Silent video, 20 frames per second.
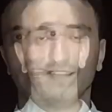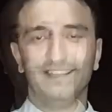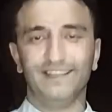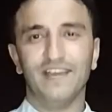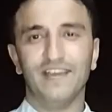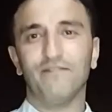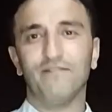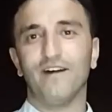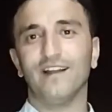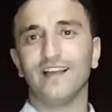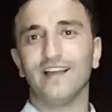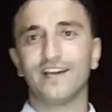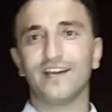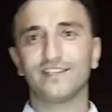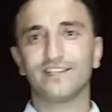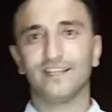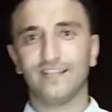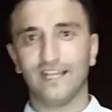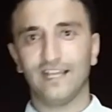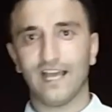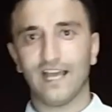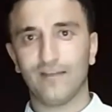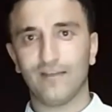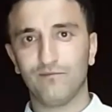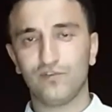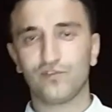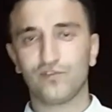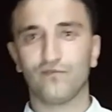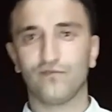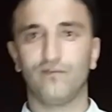Defalarca
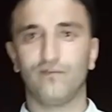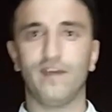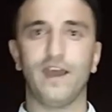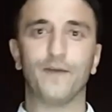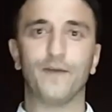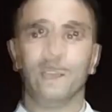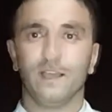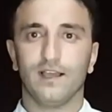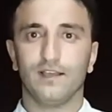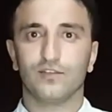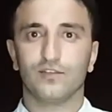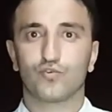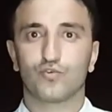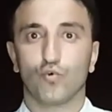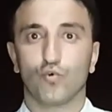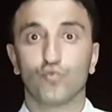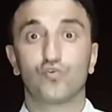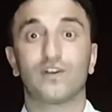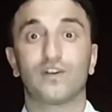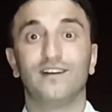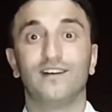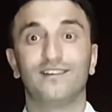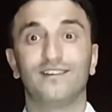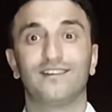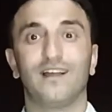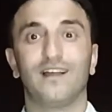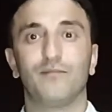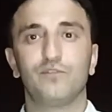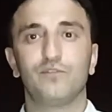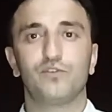denenmiş ve e, sonucu
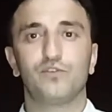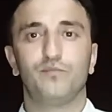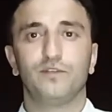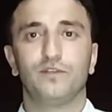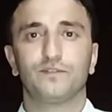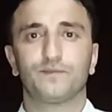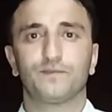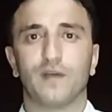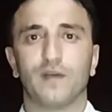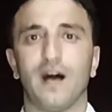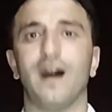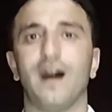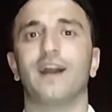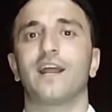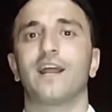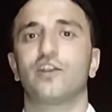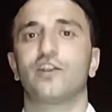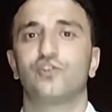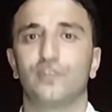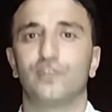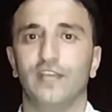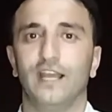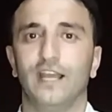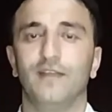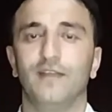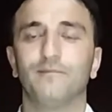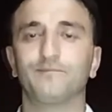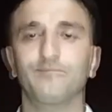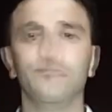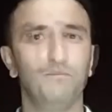kanıtlanmış bir araç
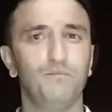diyelim.